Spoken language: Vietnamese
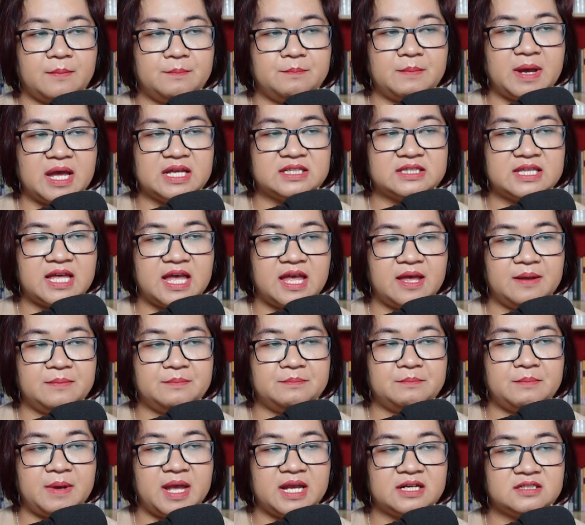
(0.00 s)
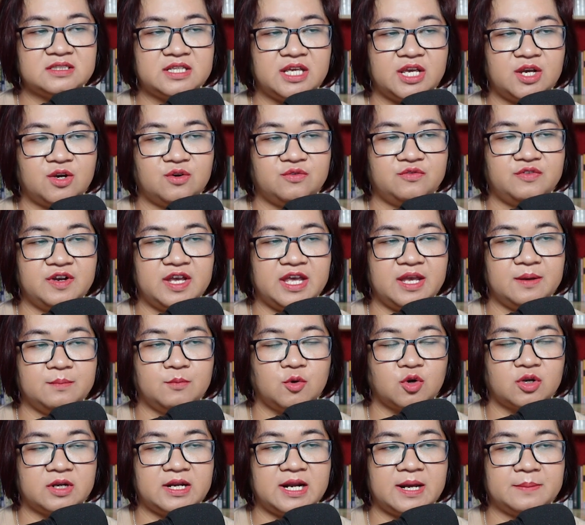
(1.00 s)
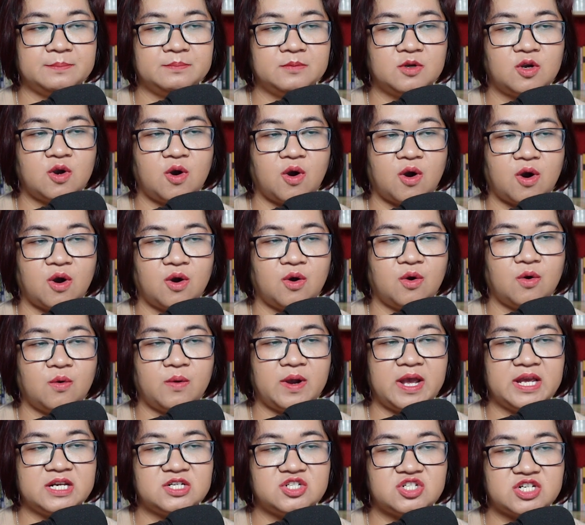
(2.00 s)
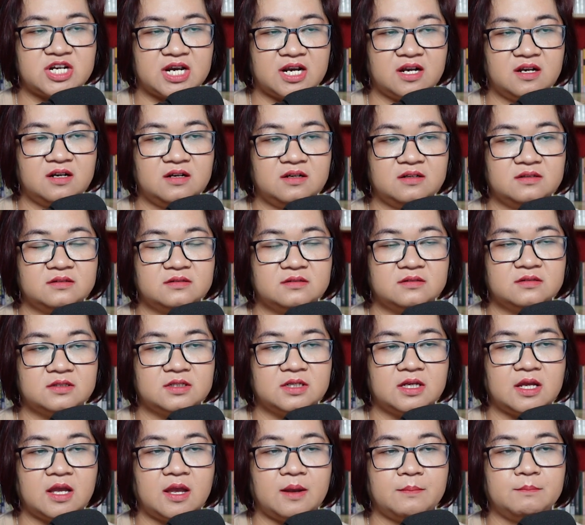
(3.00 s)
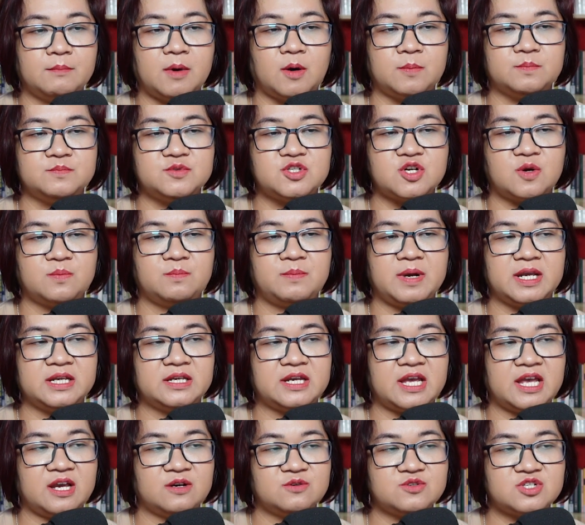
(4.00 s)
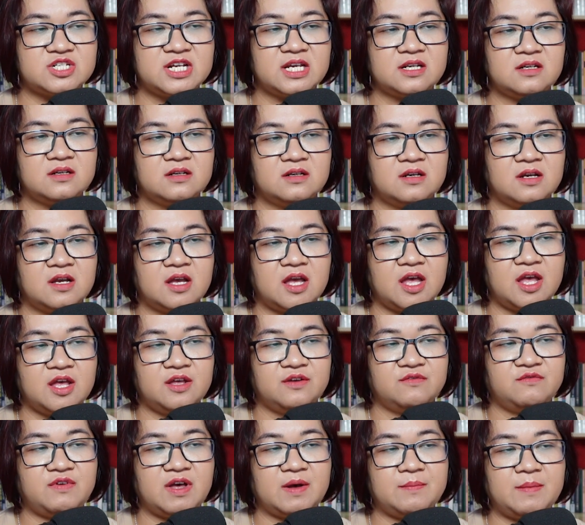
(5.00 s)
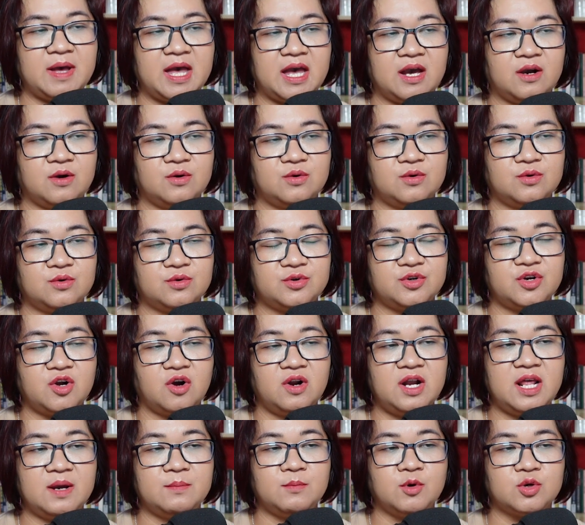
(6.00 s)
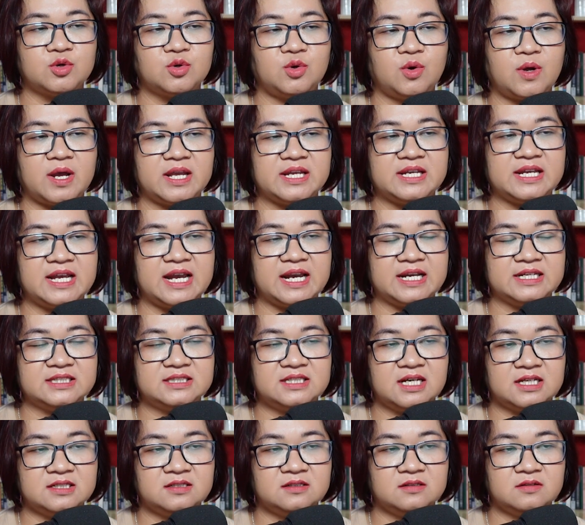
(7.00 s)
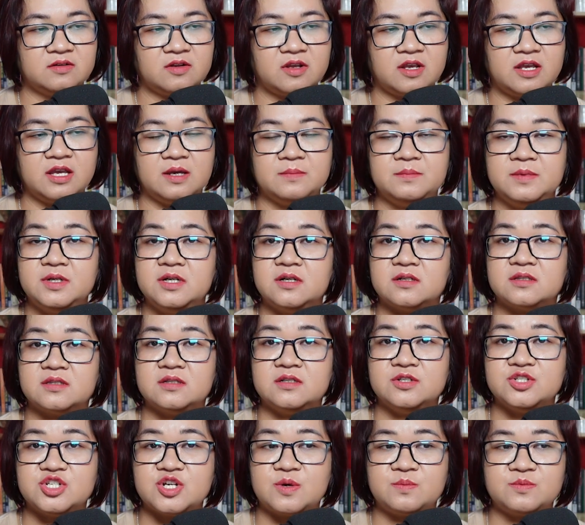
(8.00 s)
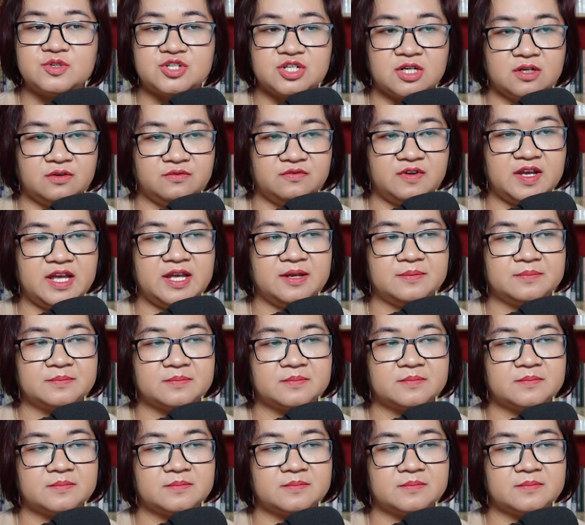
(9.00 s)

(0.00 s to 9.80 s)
Bà ta mang theo về một nắm cỏ hoa trắng, bọc trong manh áo rách, và bảo đó là một loại ngải thần kiếm được từ trong rừng về.